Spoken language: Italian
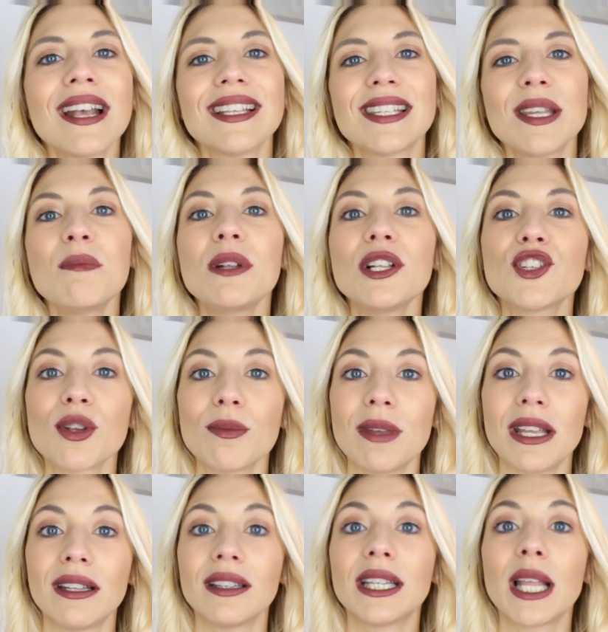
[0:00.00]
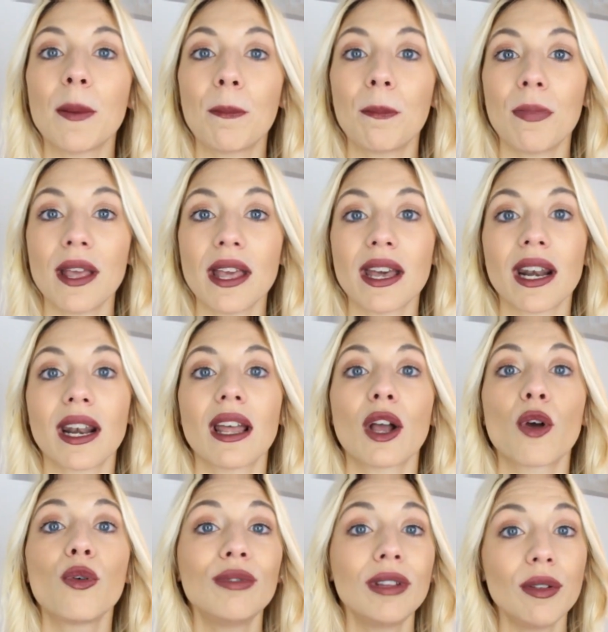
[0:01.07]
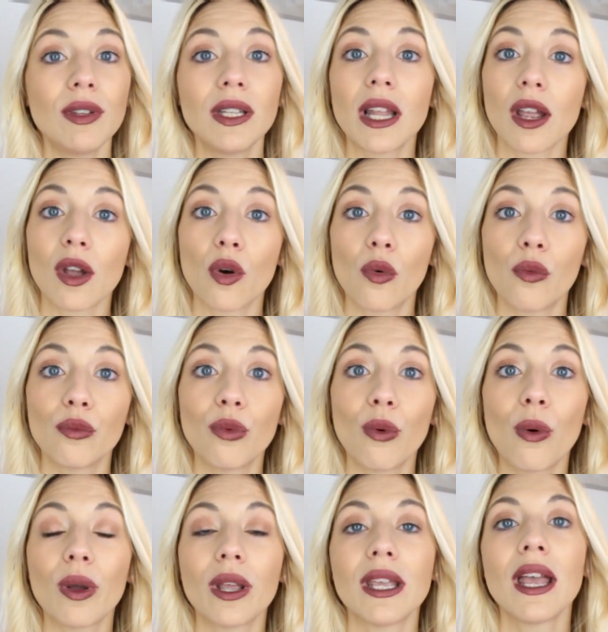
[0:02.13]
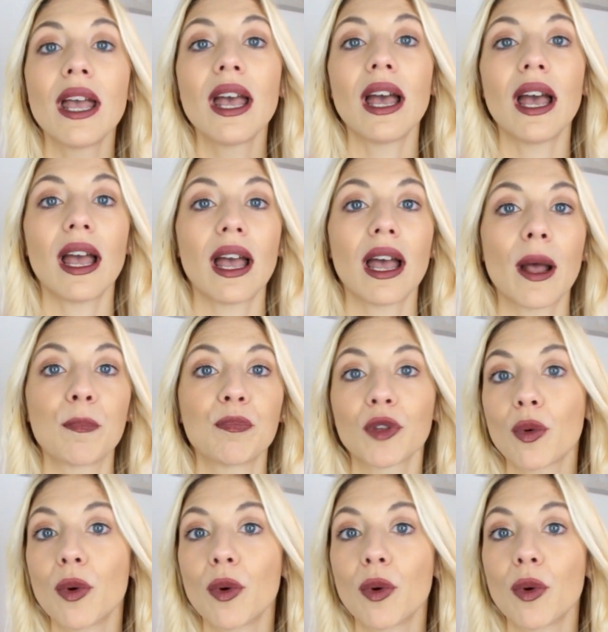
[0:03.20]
semplicemente per condividere con voi ehm,